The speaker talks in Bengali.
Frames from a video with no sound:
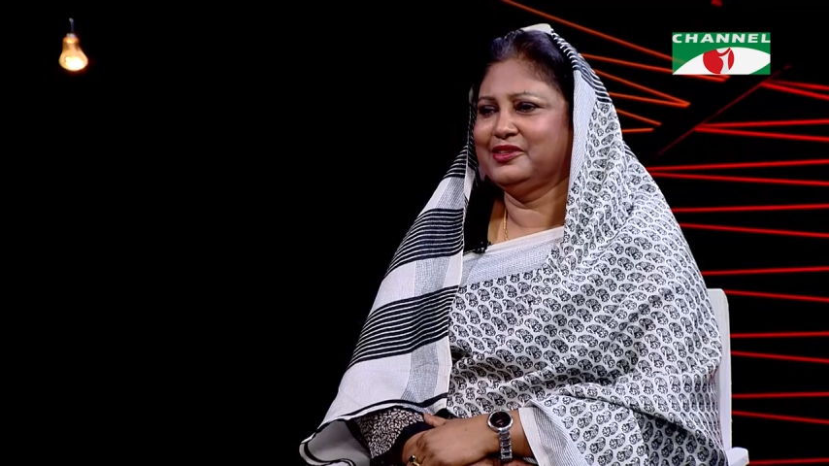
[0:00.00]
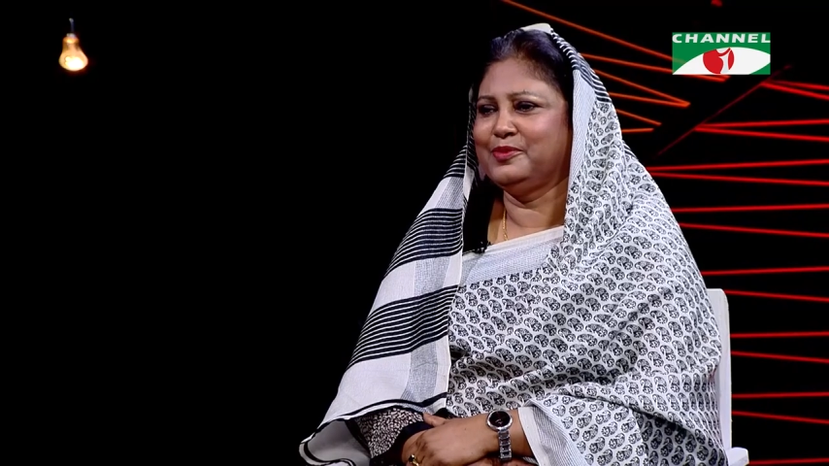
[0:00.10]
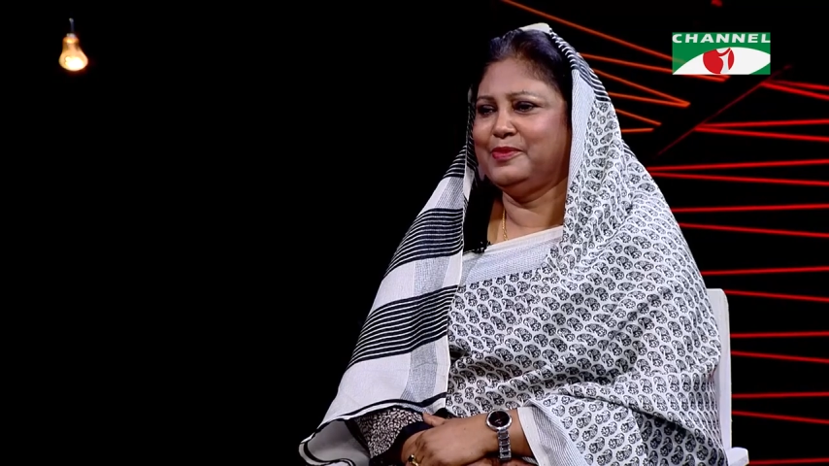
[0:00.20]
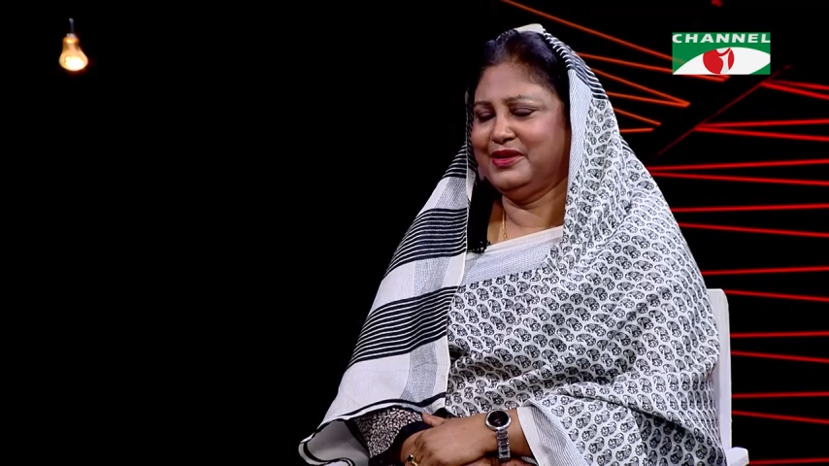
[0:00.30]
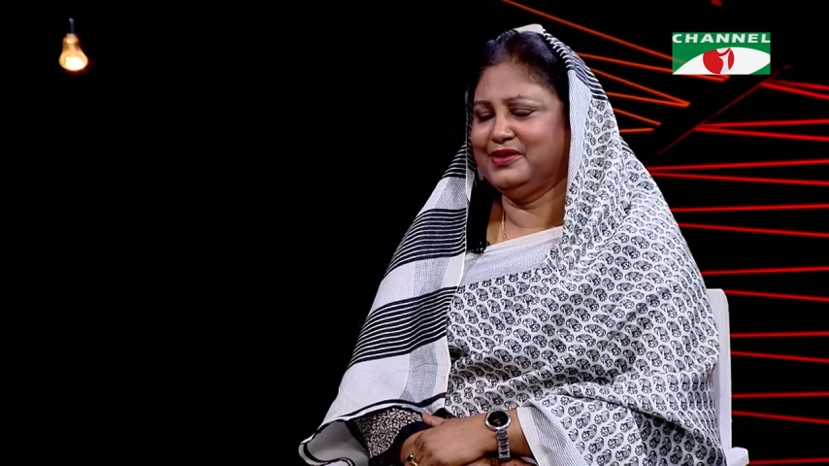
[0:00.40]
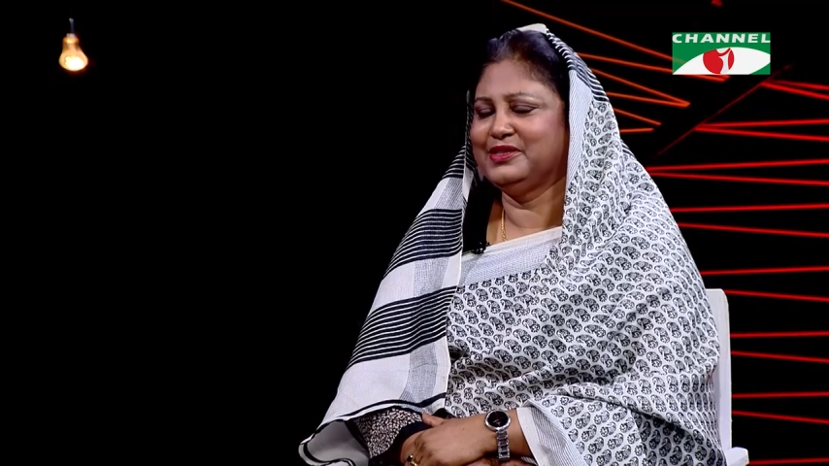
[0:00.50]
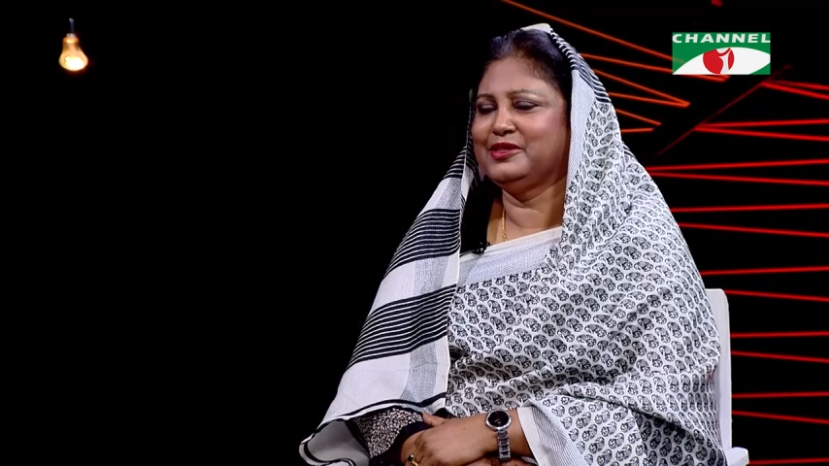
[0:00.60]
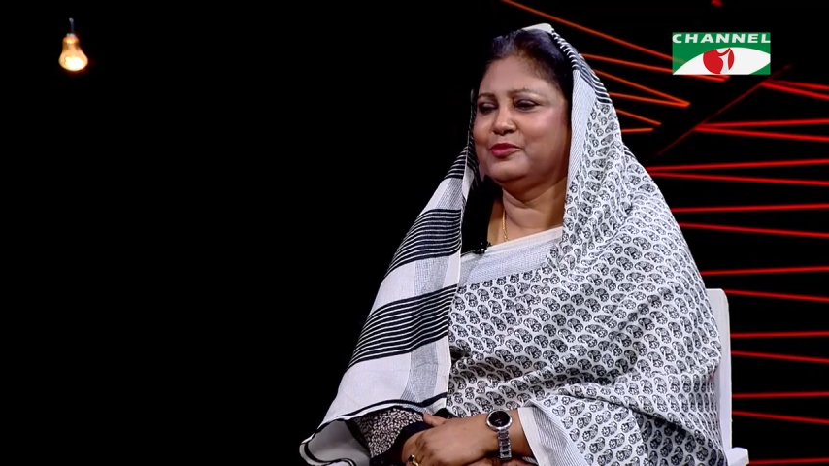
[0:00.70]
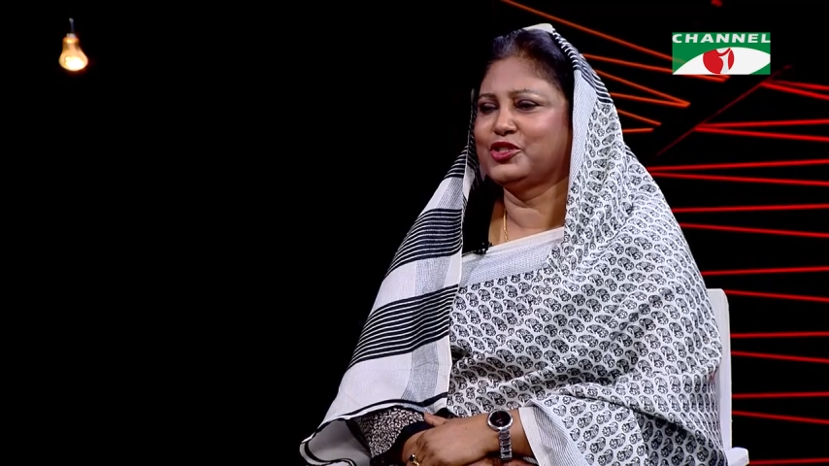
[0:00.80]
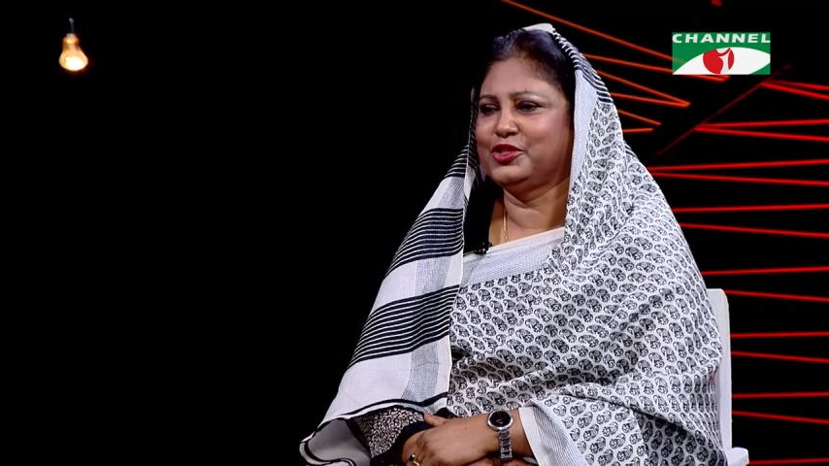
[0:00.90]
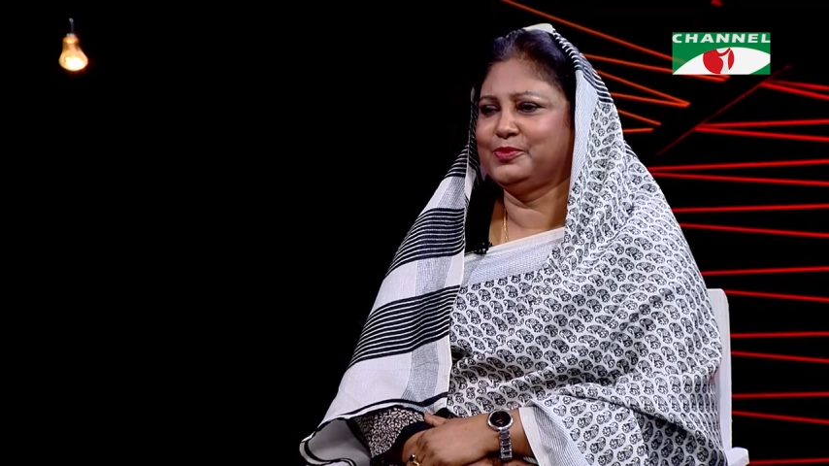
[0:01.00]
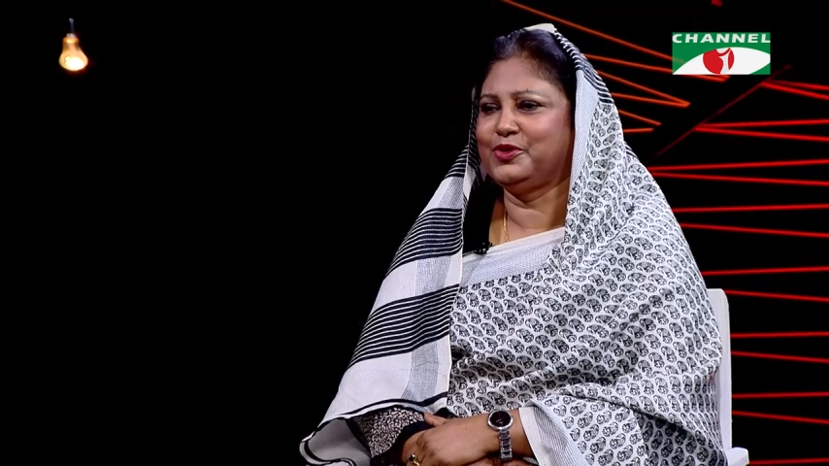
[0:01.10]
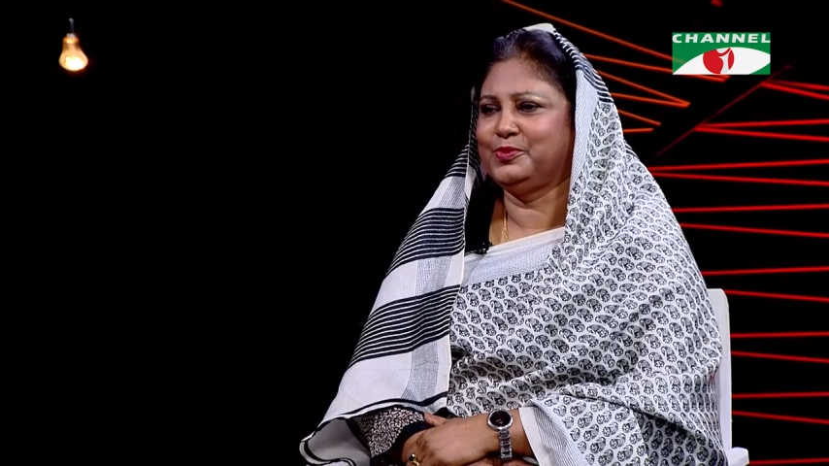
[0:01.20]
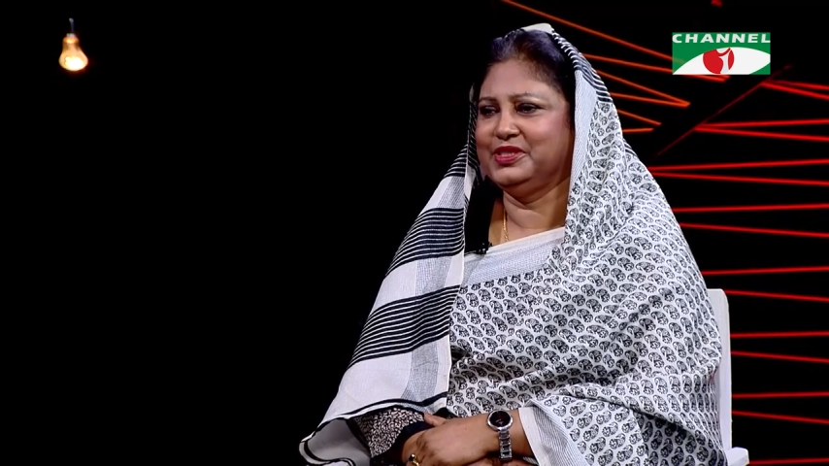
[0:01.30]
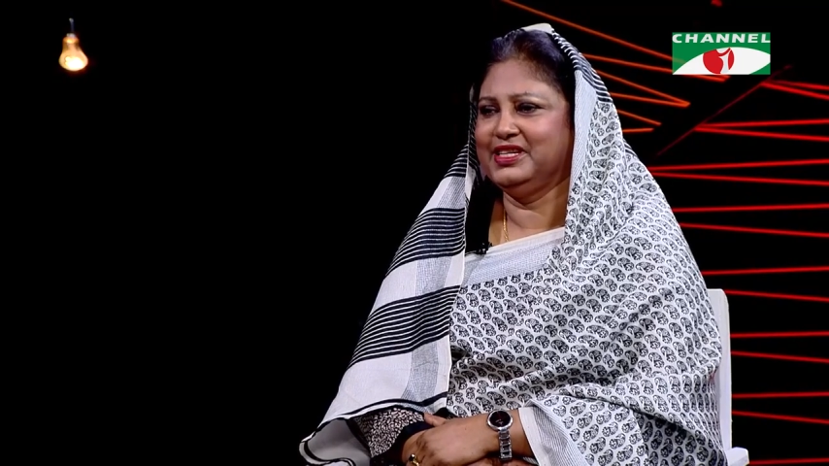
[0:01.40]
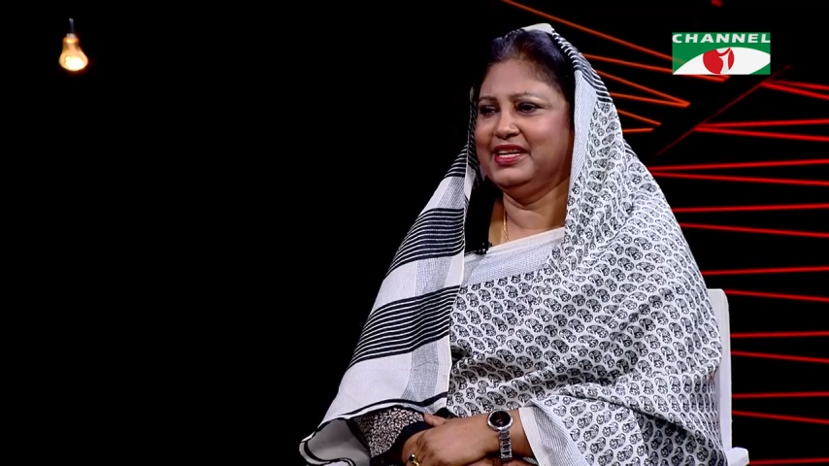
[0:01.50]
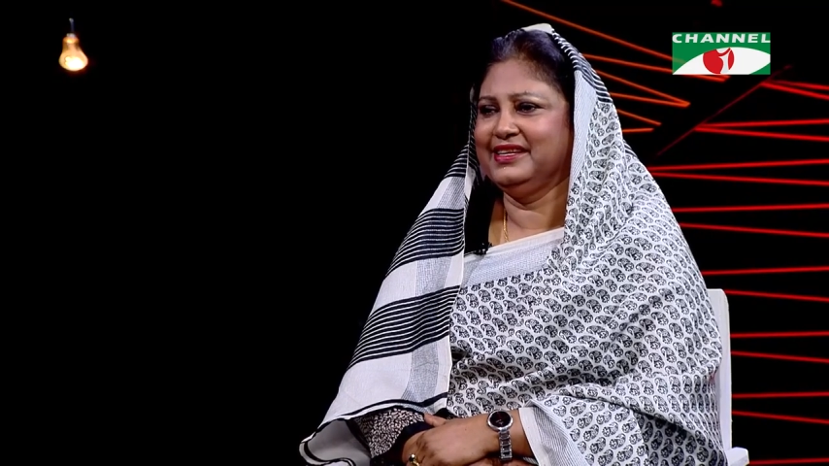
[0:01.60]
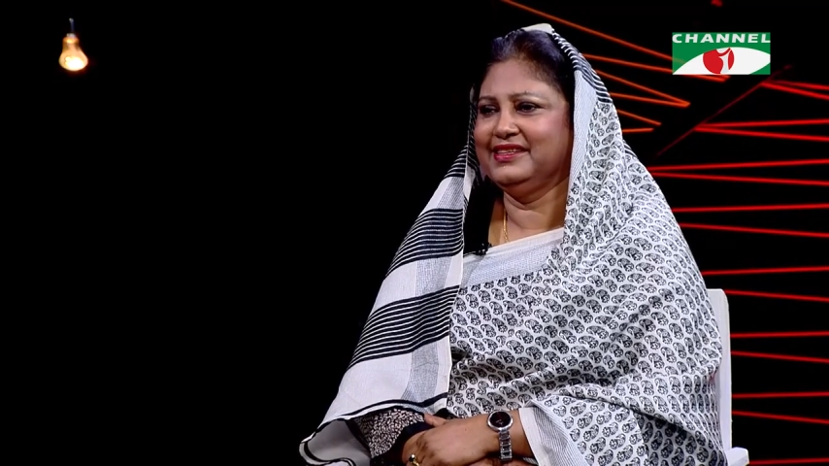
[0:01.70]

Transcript: গোপালগঞ্জের মুকসুদপুর উপজেলায়